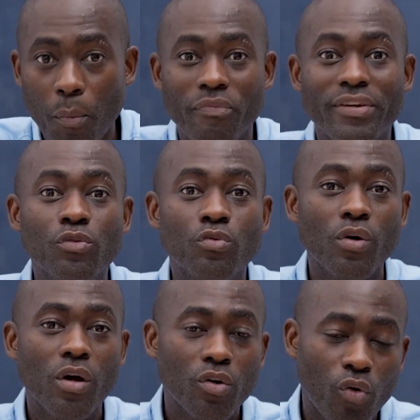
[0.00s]
vous pouvez
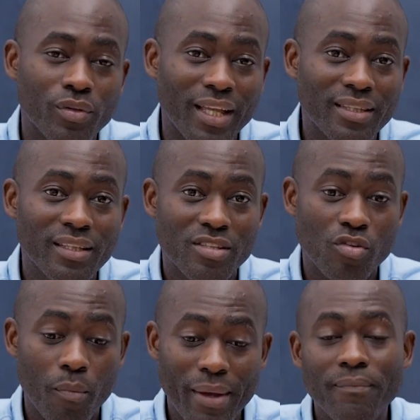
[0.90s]
nous contacter
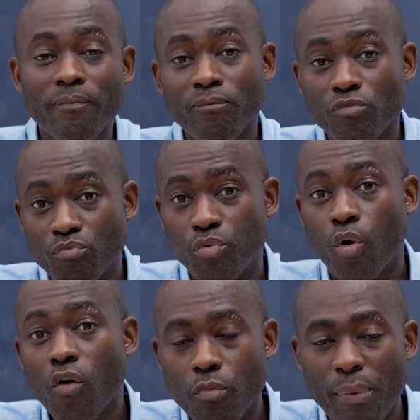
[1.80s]
désormais pour
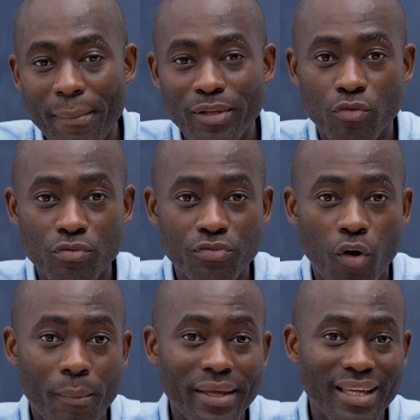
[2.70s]
qu'on vous permette de vous
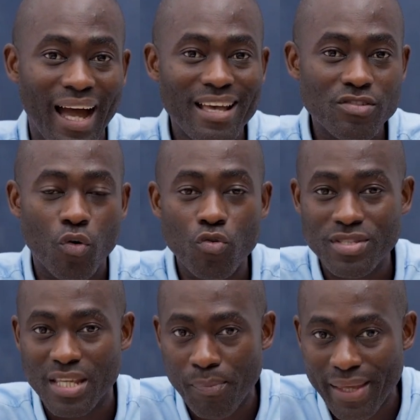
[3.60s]
former grâce au
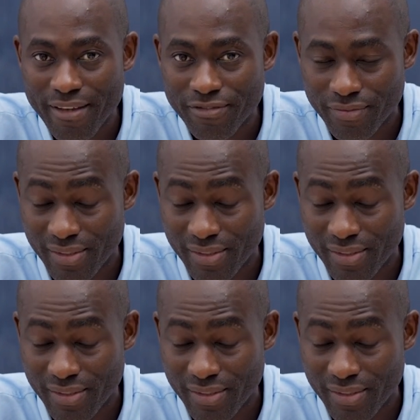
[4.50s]
CPF.